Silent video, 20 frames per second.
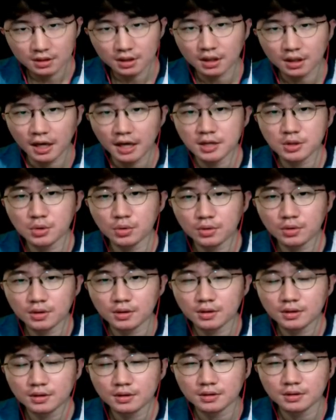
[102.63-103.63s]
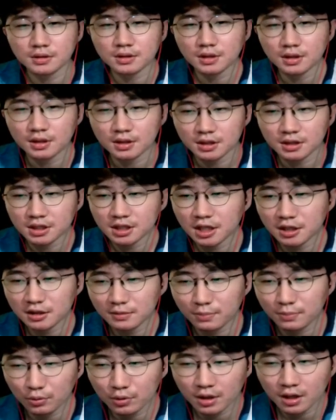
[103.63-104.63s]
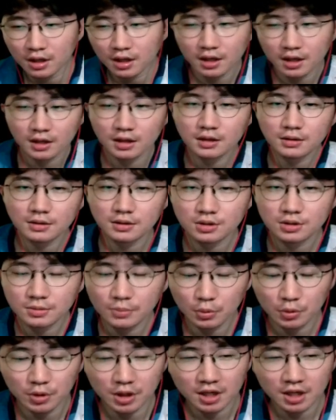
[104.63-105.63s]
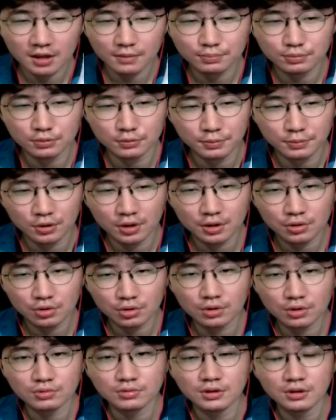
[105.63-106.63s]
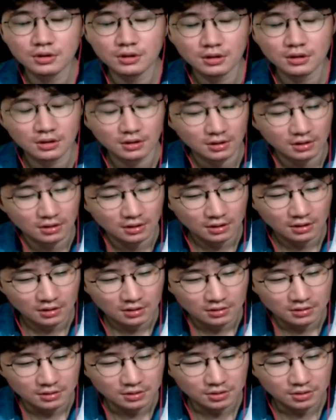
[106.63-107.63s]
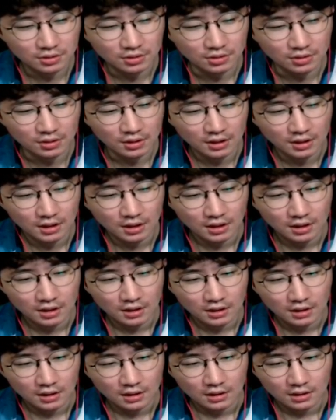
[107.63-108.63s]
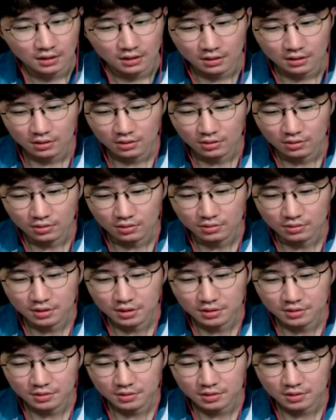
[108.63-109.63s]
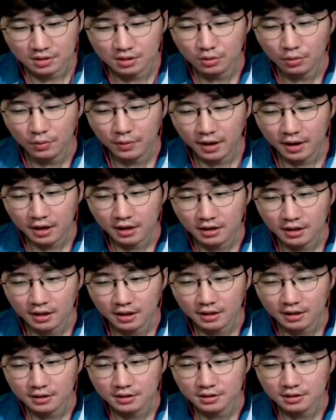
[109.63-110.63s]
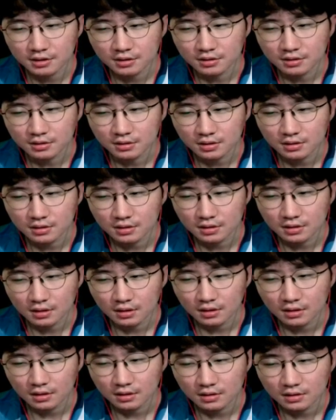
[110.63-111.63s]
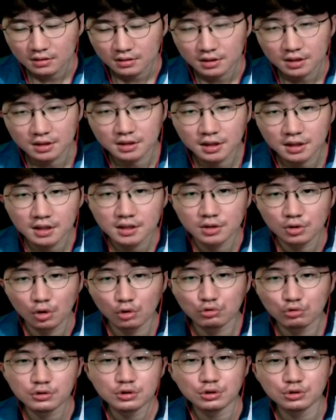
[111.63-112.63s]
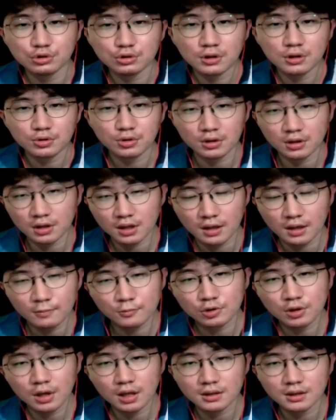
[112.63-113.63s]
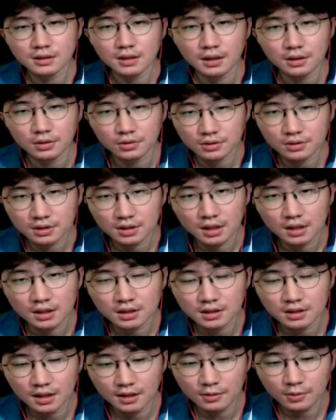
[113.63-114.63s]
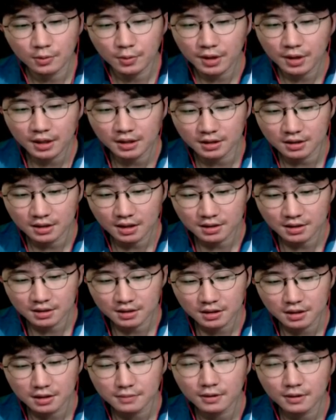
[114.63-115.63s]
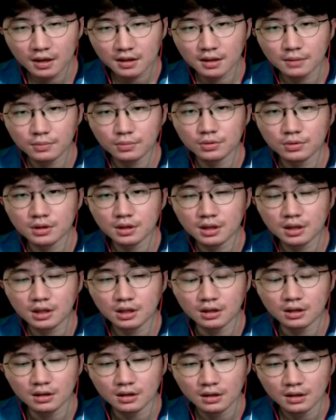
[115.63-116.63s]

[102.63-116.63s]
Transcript: 계속 이제 시간을 보내 보내기가 불편하더라고요. 그래서 어 근데 그 외의 날에는 이제 그게 이제 너구리 선수가 뒤늦게 입국하는 날이었는데 그날 외에는 다 스크림을 하다 보니까